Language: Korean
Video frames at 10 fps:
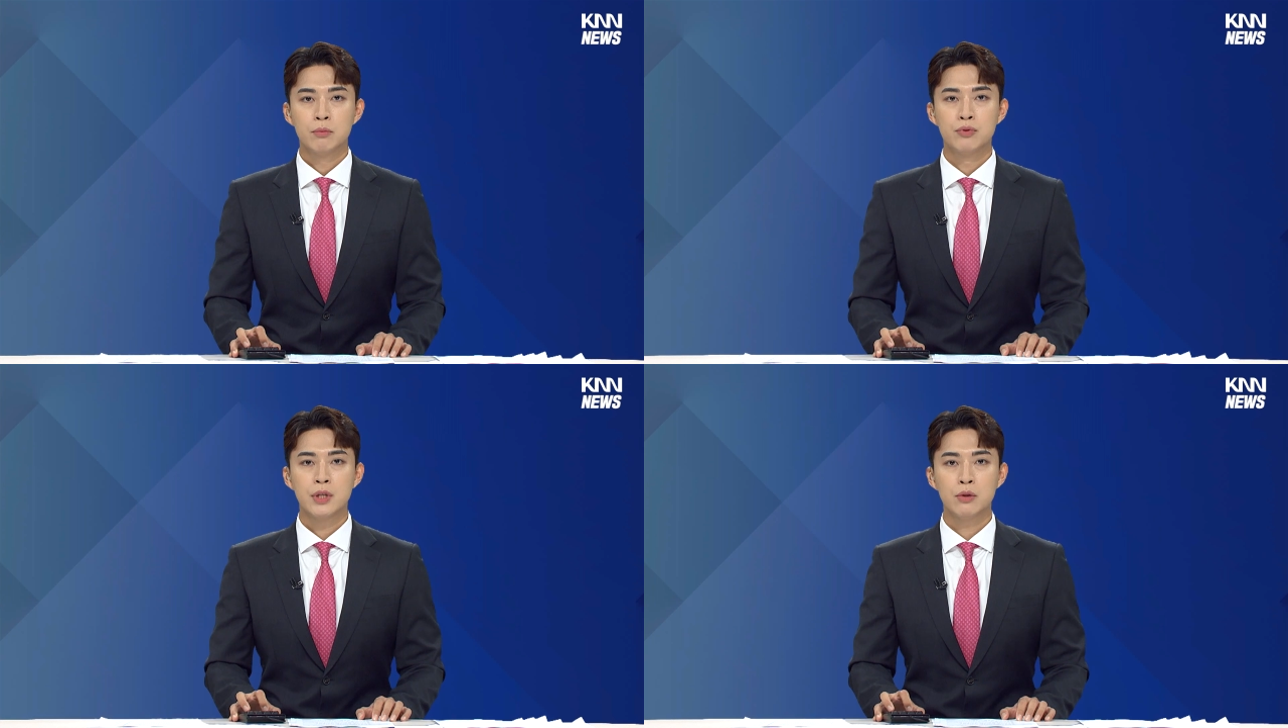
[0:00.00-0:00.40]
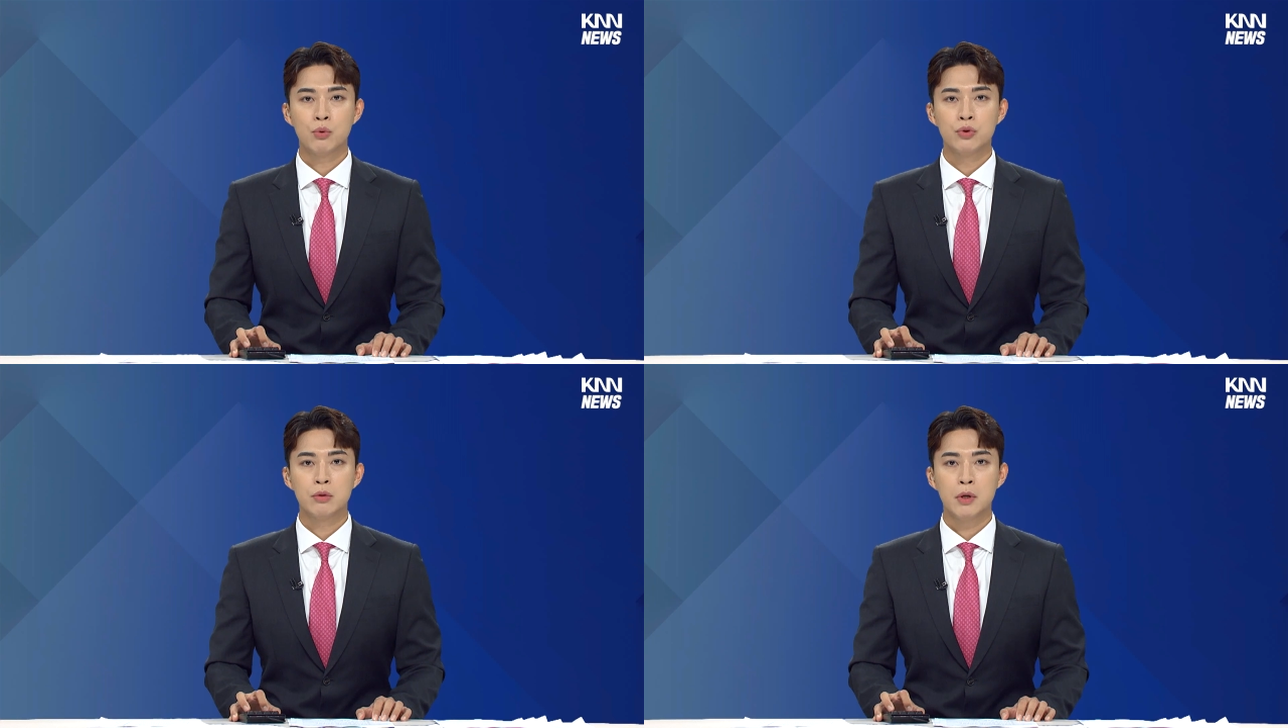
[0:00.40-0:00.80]

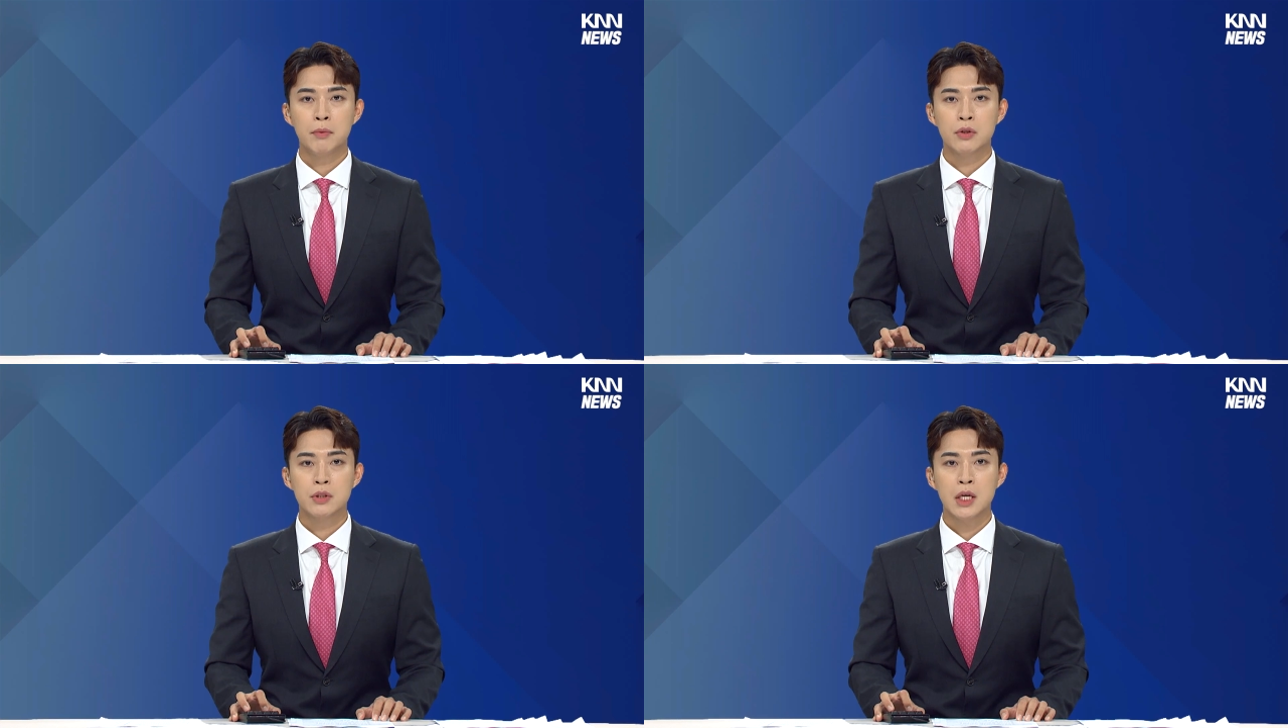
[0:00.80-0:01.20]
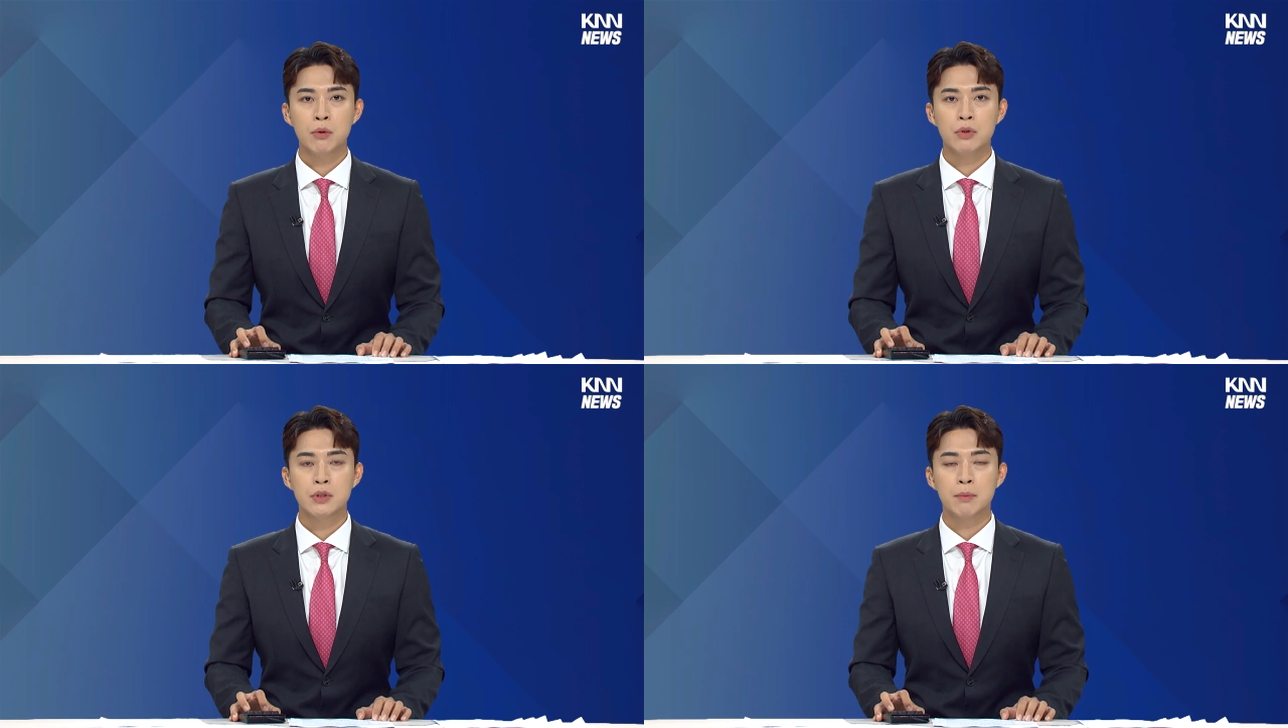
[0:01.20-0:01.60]
부산고등법원
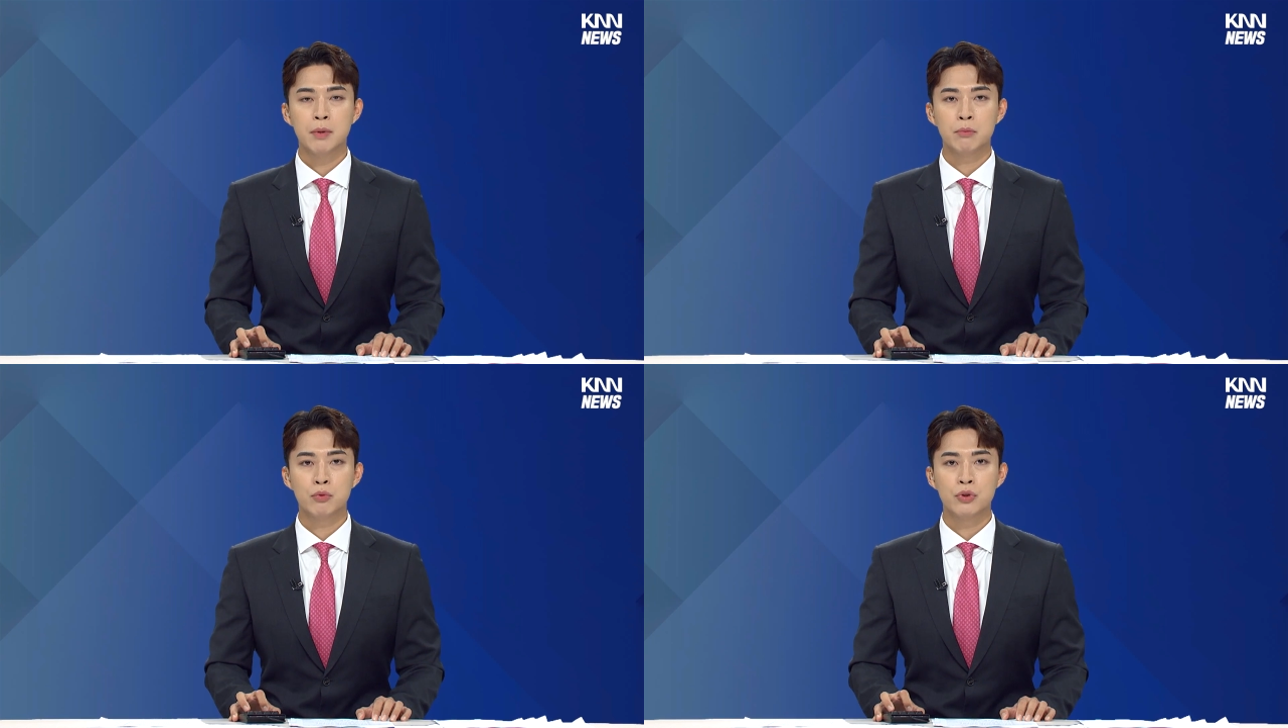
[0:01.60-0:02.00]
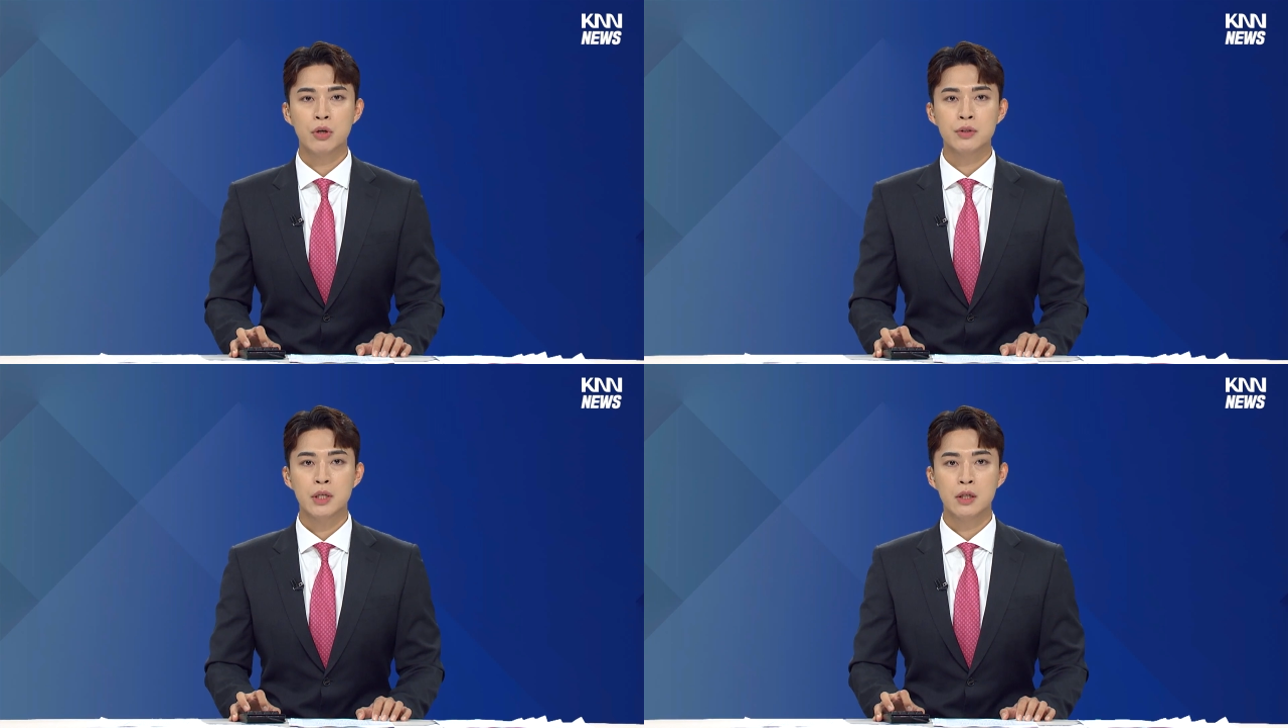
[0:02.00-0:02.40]
창원재판부
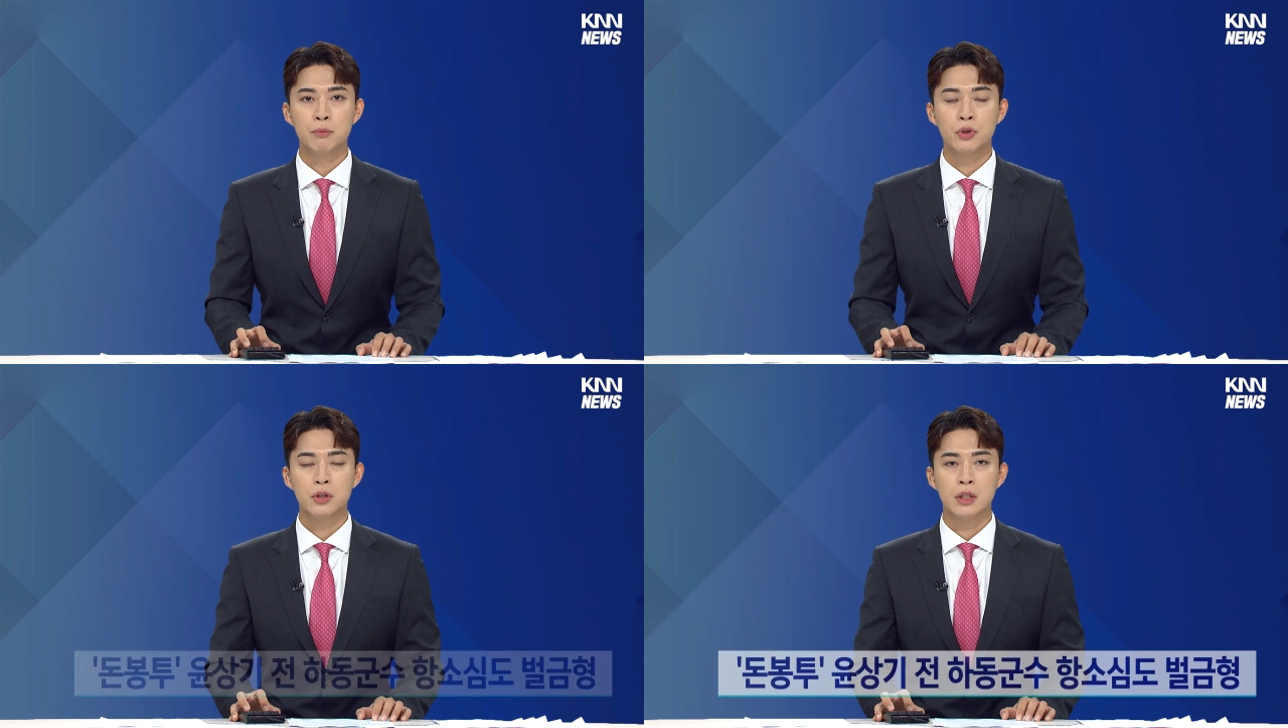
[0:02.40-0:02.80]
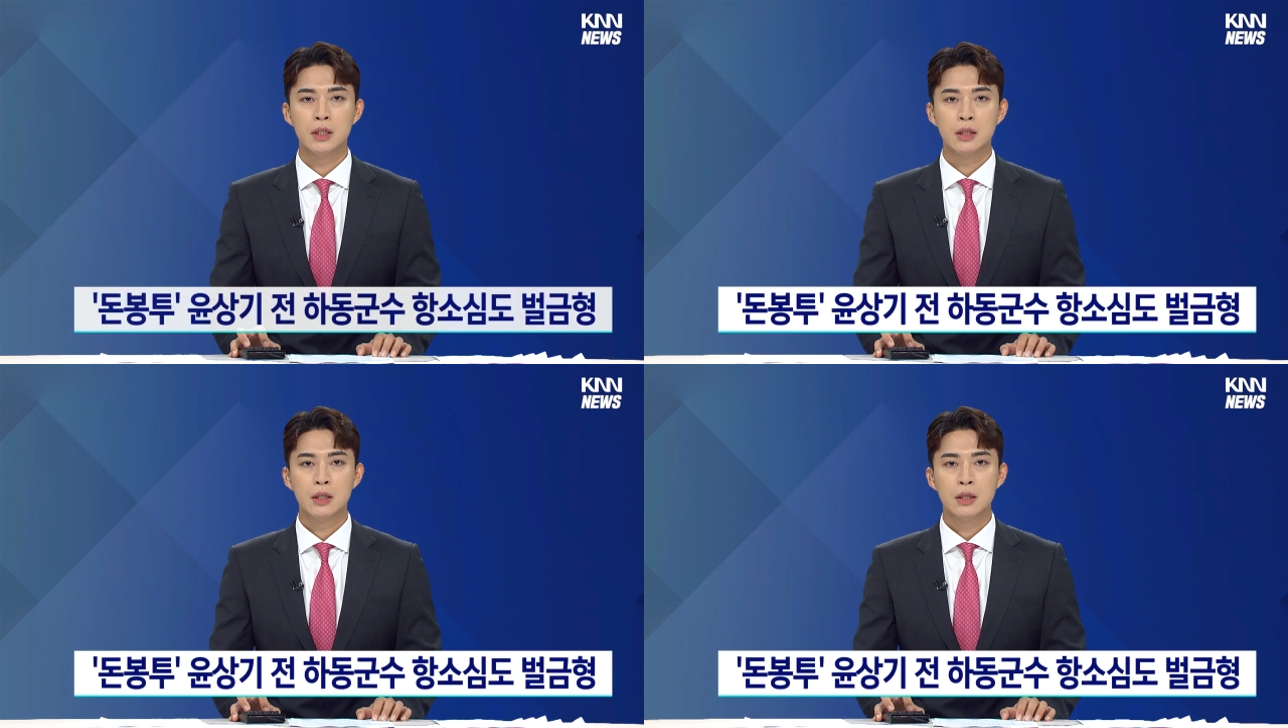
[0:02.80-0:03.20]
형사 1부는
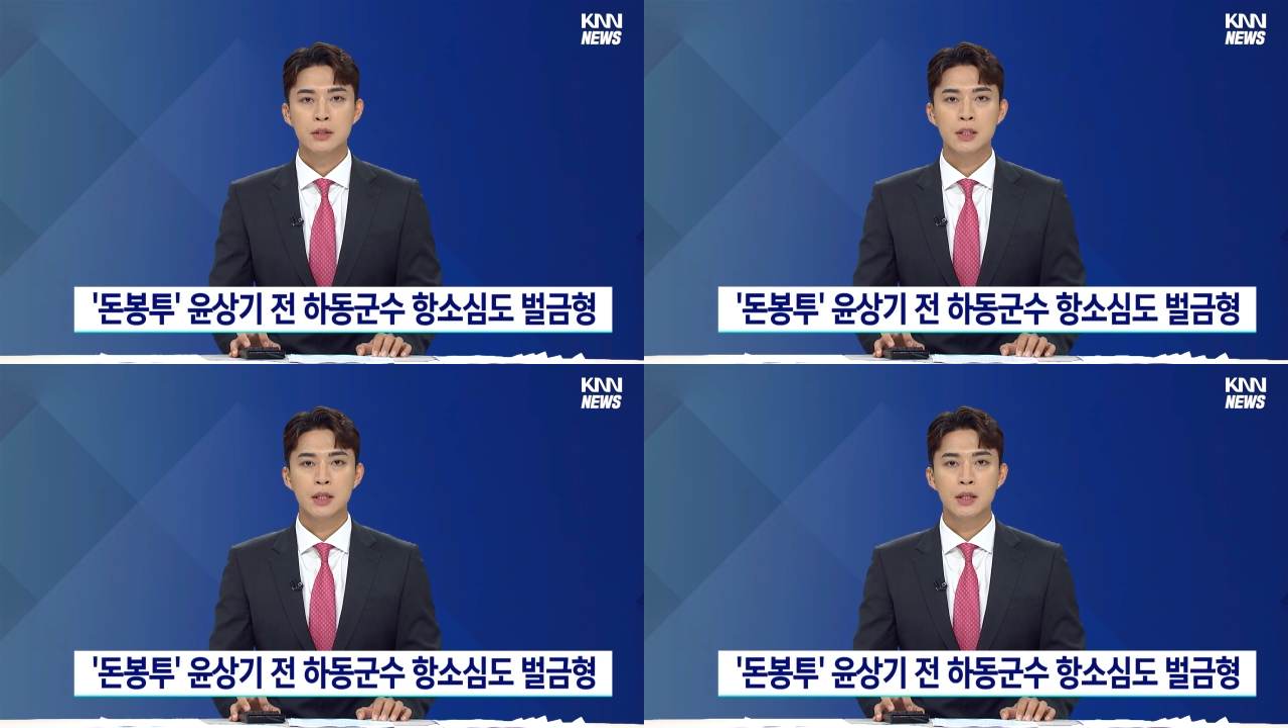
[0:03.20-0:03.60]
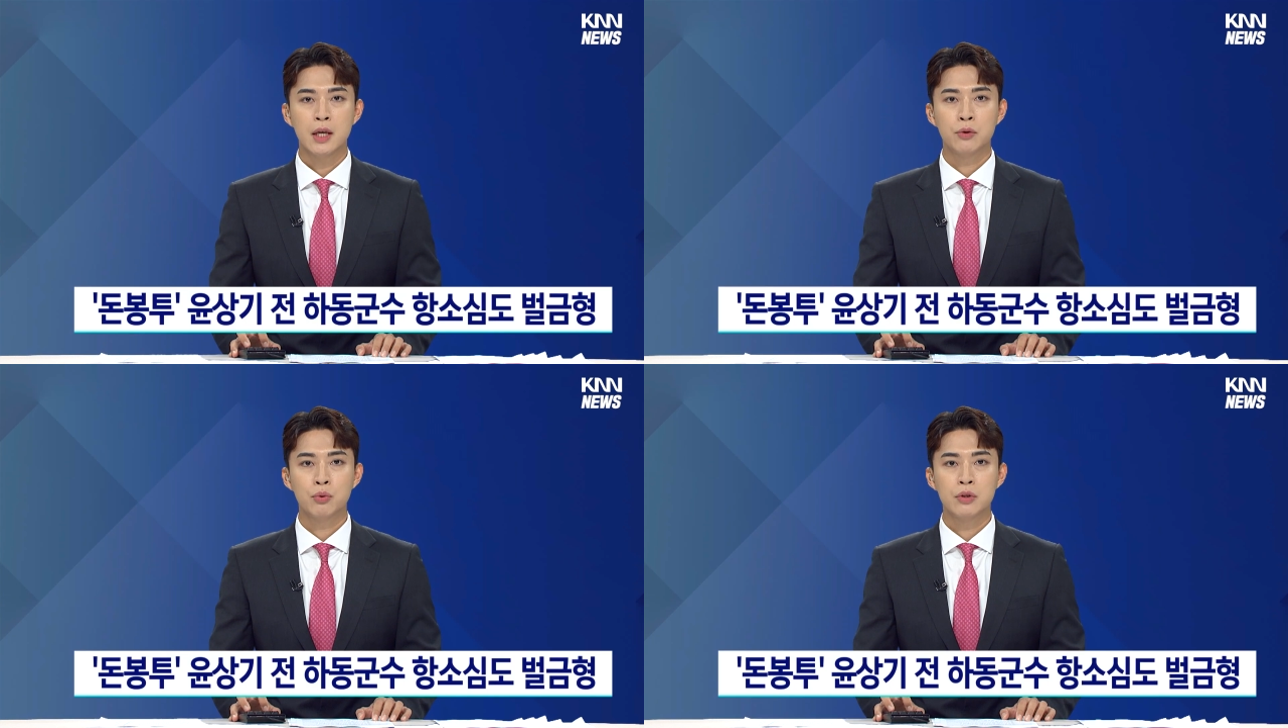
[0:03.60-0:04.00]
지난해
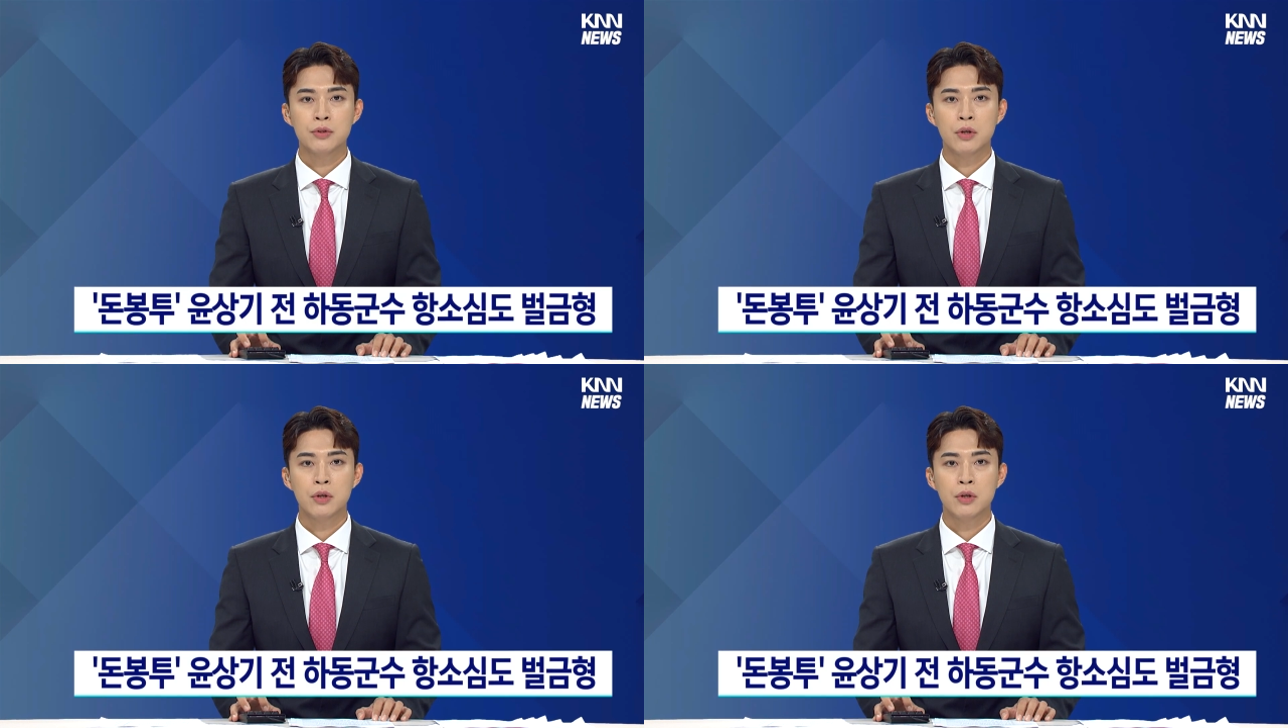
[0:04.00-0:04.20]
대통령